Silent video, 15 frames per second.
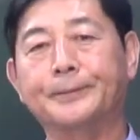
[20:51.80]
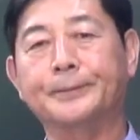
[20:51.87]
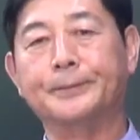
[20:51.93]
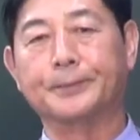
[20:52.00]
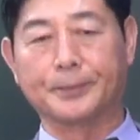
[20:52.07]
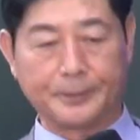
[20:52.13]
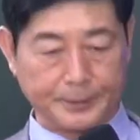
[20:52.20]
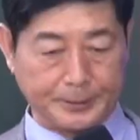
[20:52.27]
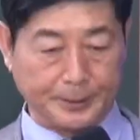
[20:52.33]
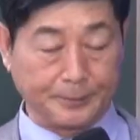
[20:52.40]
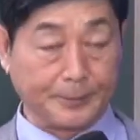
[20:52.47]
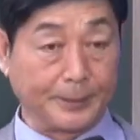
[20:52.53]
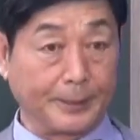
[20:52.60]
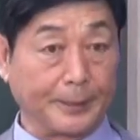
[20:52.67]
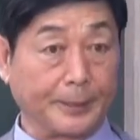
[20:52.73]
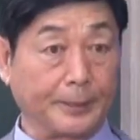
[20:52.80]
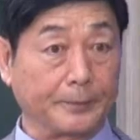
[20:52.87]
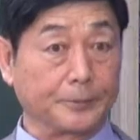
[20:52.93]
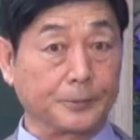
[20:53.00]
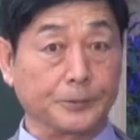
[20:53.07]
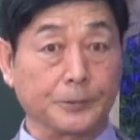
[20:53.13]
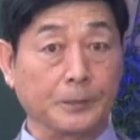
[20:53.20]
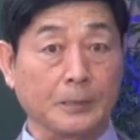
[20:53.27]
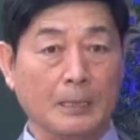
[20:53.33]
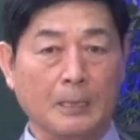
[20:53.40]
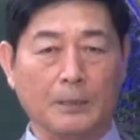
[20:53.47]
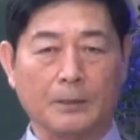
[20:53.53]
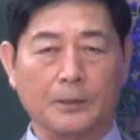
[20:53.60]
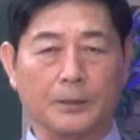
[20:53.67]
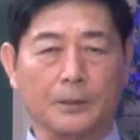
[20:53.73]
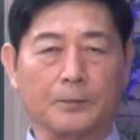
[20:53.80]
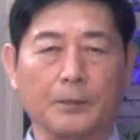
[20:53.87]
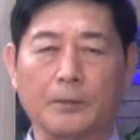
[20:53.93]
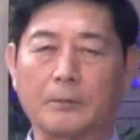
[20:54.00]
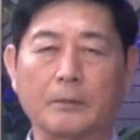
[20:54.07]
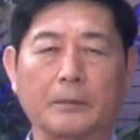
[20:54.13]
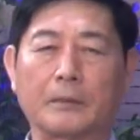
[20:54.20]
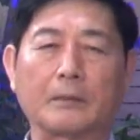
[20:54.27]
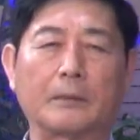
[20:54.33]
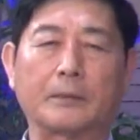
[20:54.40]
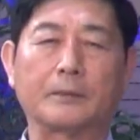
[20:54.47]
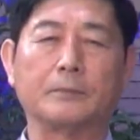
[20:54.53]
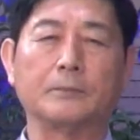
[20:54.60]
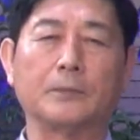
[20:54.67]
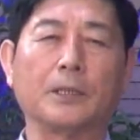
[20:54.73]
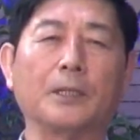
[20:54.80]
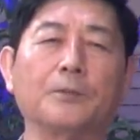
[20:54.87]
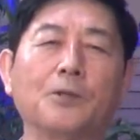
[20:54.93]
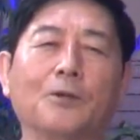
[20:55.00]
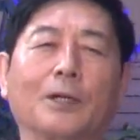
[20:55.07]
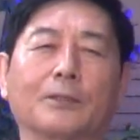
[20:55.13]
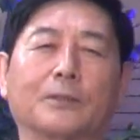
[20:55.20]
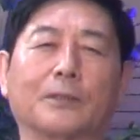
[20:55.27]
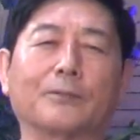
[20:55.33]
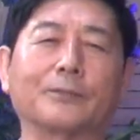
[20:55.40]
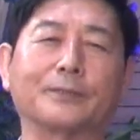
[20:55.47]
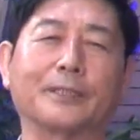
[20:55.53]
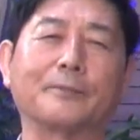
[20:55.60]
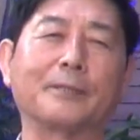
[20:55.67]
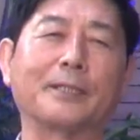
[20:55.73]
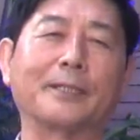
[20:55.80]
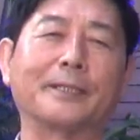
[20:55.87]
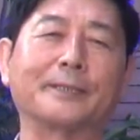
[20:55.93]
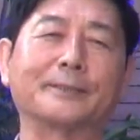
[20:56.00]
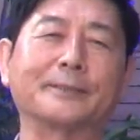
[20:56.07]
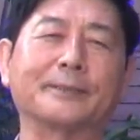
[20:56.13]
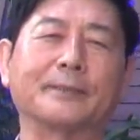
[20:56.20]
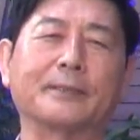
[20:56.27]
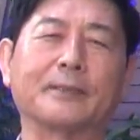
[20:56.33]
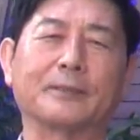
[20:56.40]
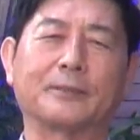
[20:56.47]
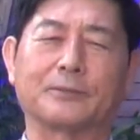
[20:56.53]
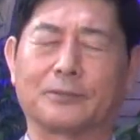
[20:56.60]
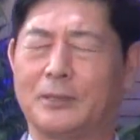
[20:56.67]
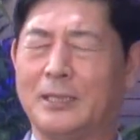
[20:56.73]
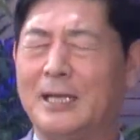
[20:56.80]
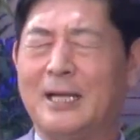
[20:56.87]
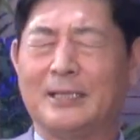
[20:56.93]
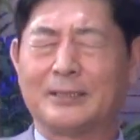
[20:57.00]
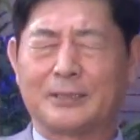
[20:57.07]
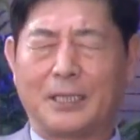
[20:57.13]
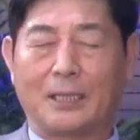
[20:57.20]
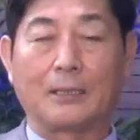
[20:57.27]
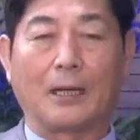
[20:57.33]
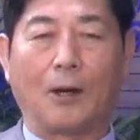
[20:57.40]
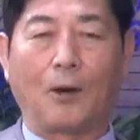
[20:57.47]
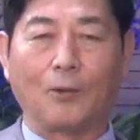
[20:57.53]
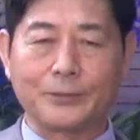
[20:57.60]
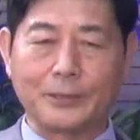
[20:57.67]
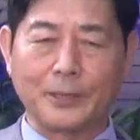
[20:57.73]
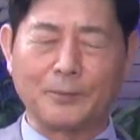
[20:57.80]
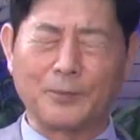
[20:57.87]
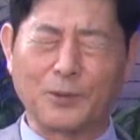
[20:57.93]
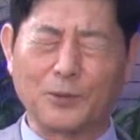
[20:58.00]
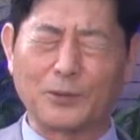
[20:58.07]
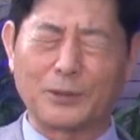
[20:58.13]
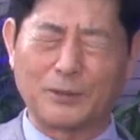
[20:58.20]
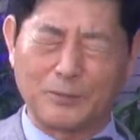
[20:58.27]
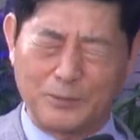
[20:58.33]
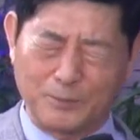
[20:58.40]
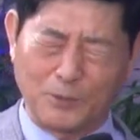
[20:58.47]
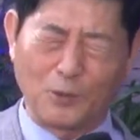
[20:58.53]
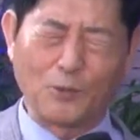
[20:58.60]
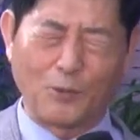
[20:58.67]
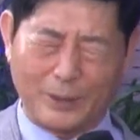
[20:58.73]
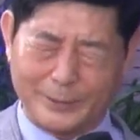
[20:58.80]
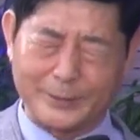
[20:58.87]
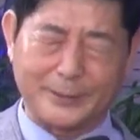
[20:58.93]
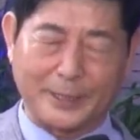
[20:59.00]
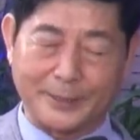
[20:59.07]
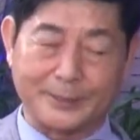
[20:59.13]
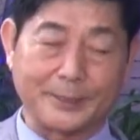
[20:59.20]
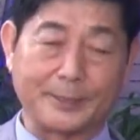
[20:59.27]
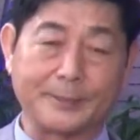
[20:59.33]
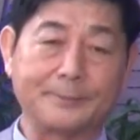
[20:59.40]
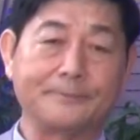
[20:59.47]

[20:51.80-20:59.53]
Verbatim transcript: 저 이사벨라에 이분이 은혜 받고 네명 왔더라고 이사벨라에서. 그것도 차를 9시간 몰고, 몰고 왔어, 자기 차를.